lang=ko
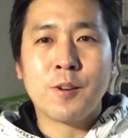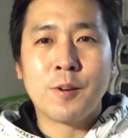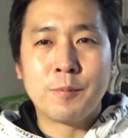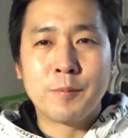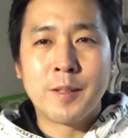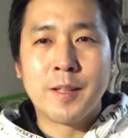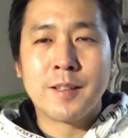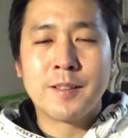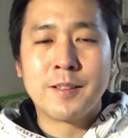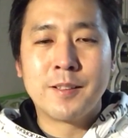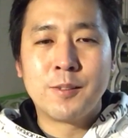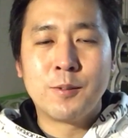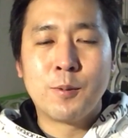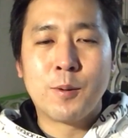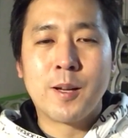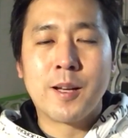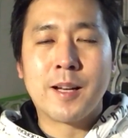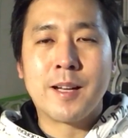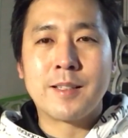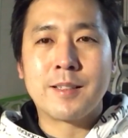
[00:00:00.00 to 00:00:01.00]
없나 그
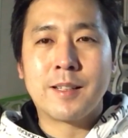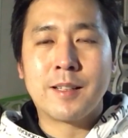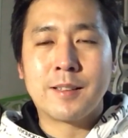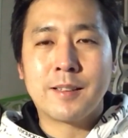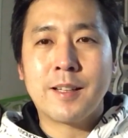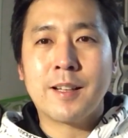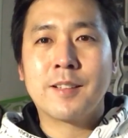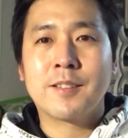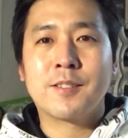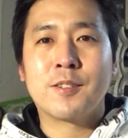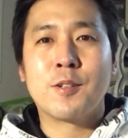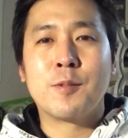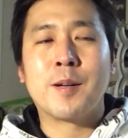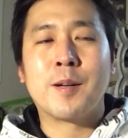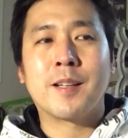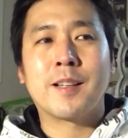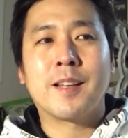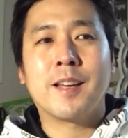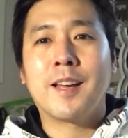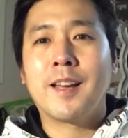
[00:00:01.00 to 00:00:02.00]
노래 가사에 딱
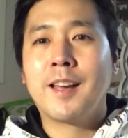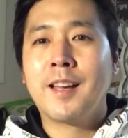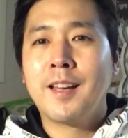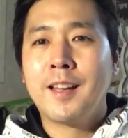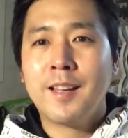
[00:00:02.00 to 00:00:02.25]
들어맞게